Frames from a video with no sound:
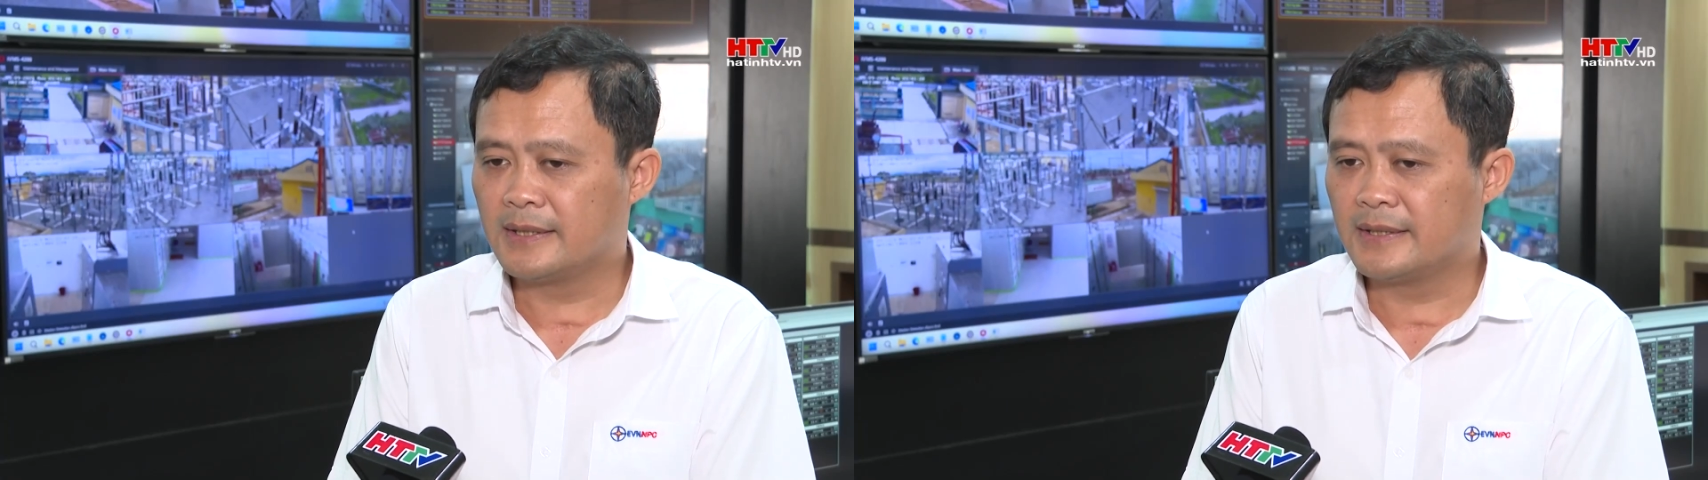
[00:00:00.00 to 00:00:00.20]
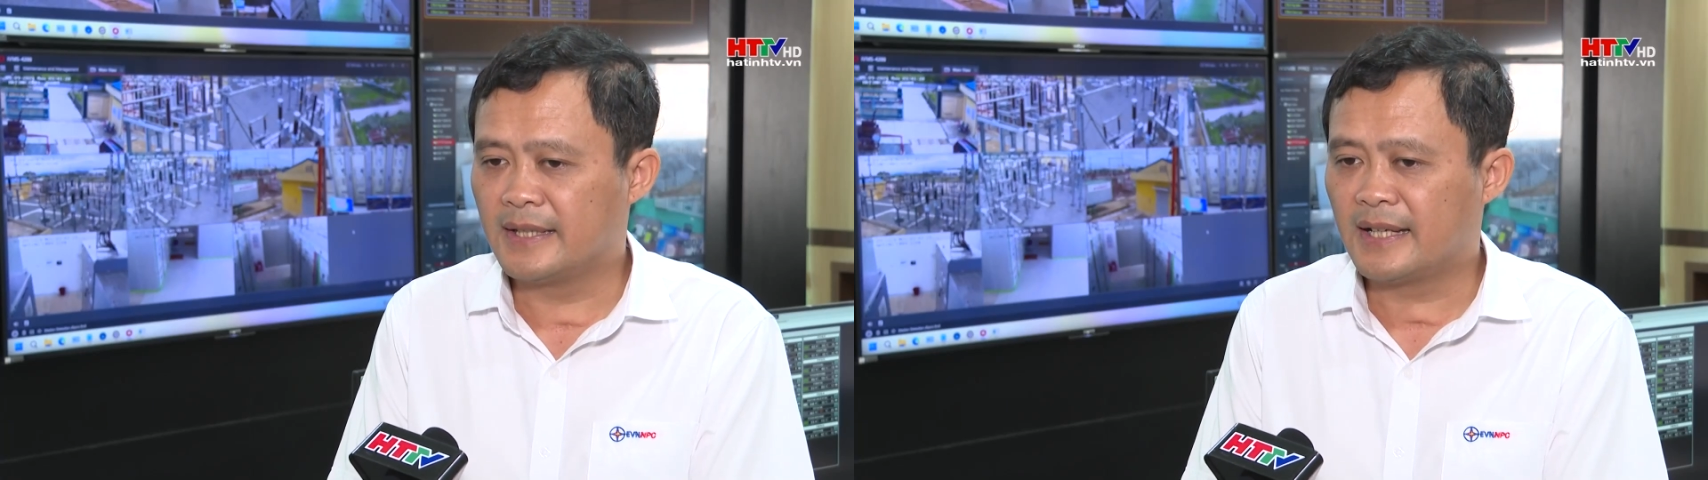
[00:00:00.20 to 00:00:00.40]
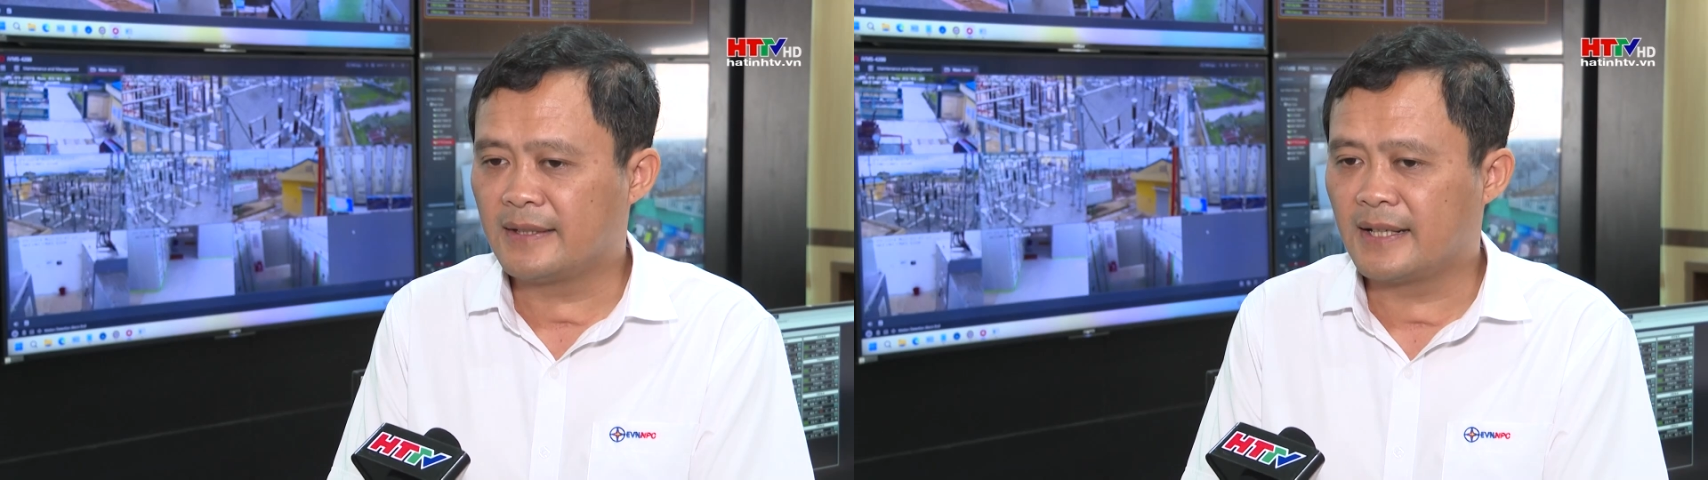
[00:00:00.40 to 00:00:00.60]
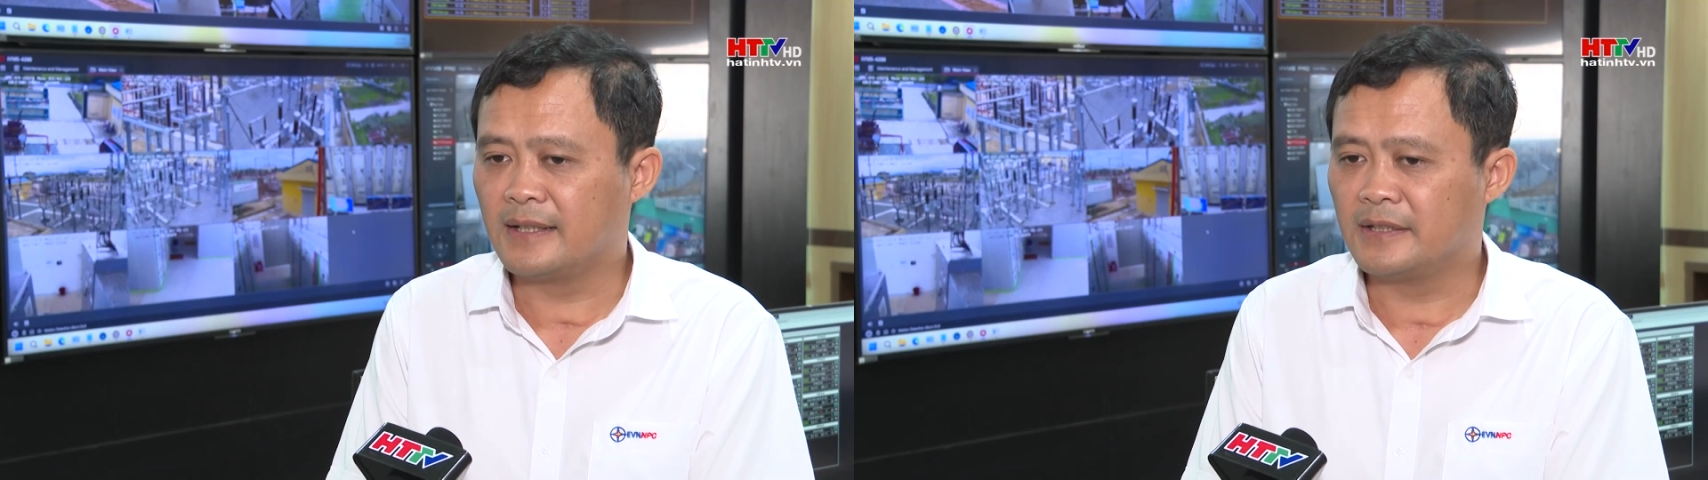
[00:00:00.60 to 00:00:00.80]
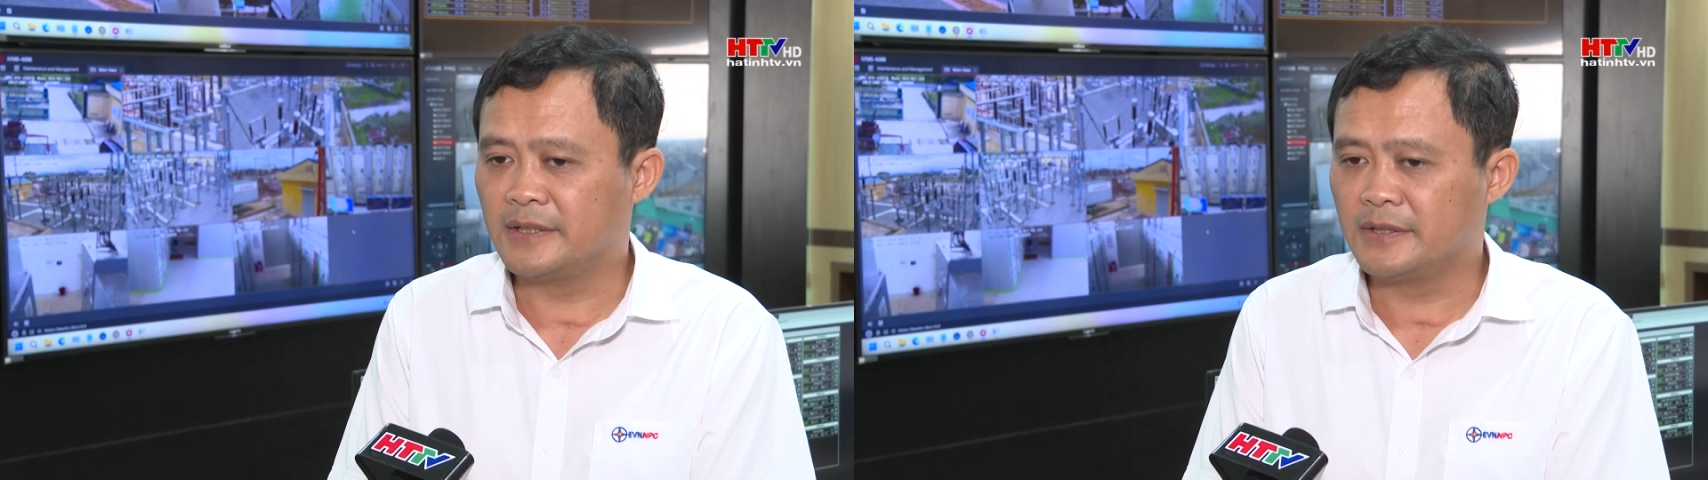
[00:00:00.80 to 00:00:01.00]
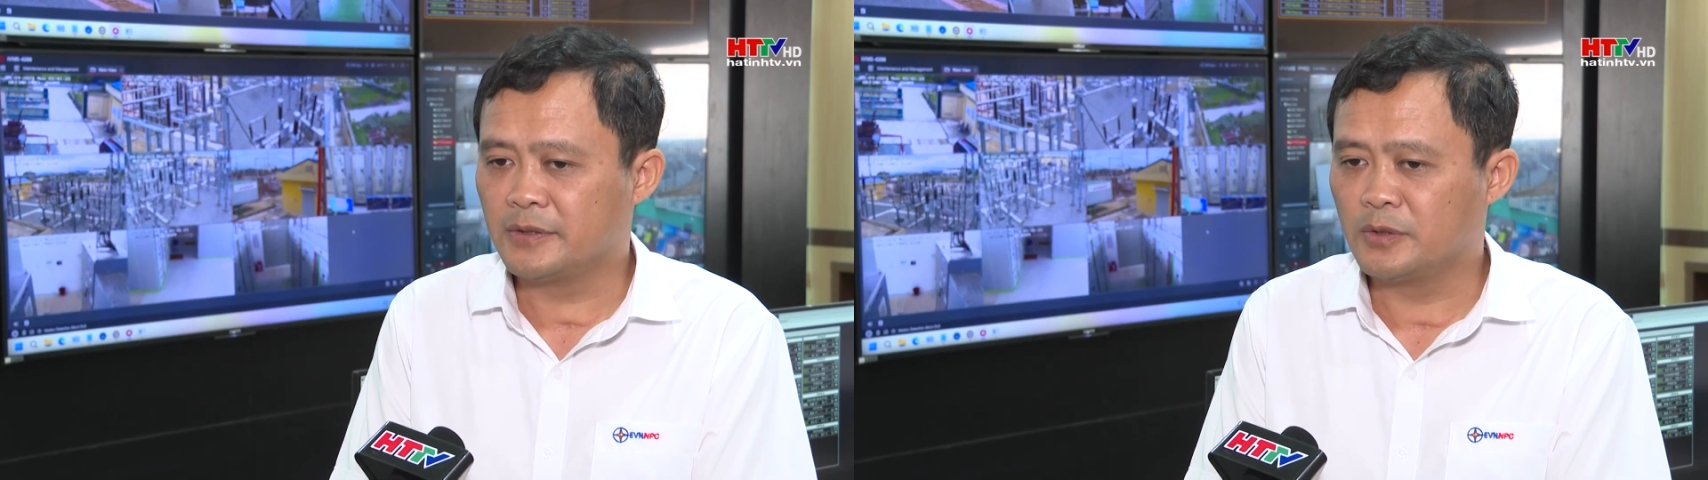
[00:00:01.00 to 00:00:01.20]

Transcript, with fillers: thời gian trả lưới